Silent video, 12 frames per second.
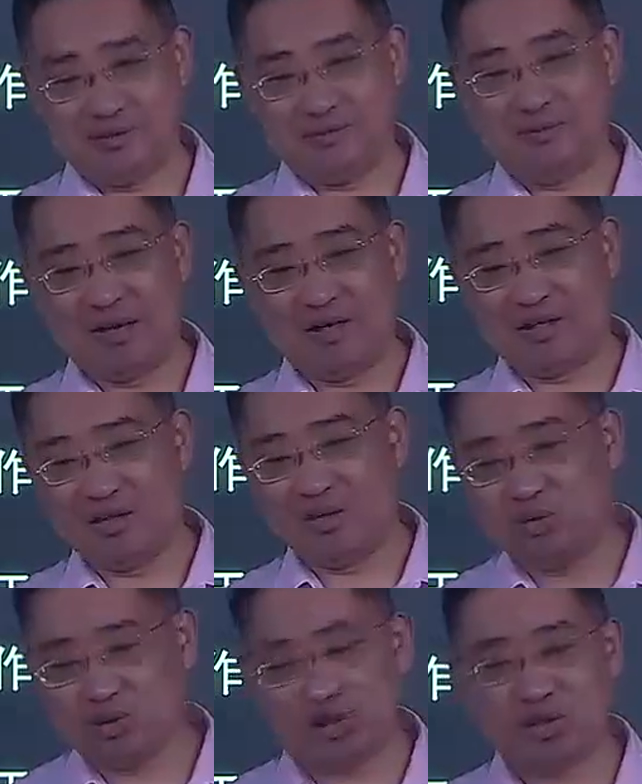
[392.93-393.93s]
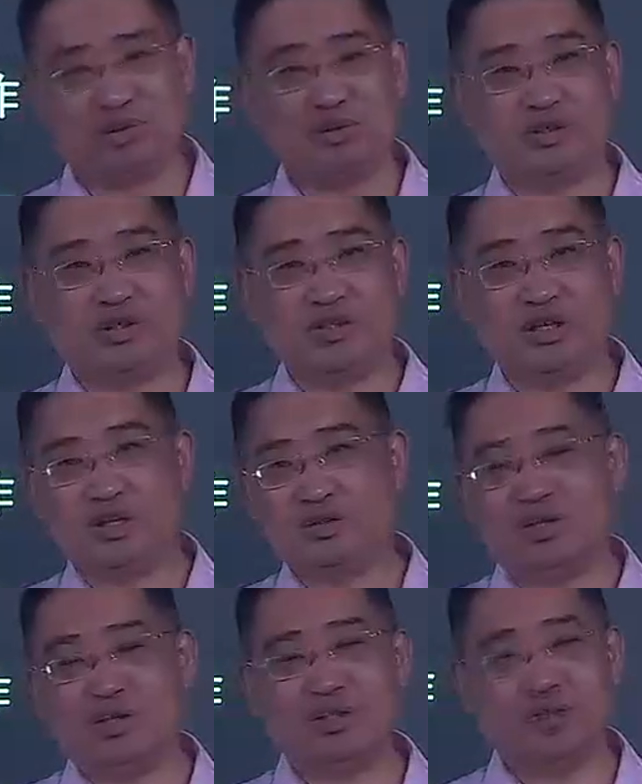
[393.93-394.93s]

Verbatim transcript: 购物车的东西，结账需要十分钟；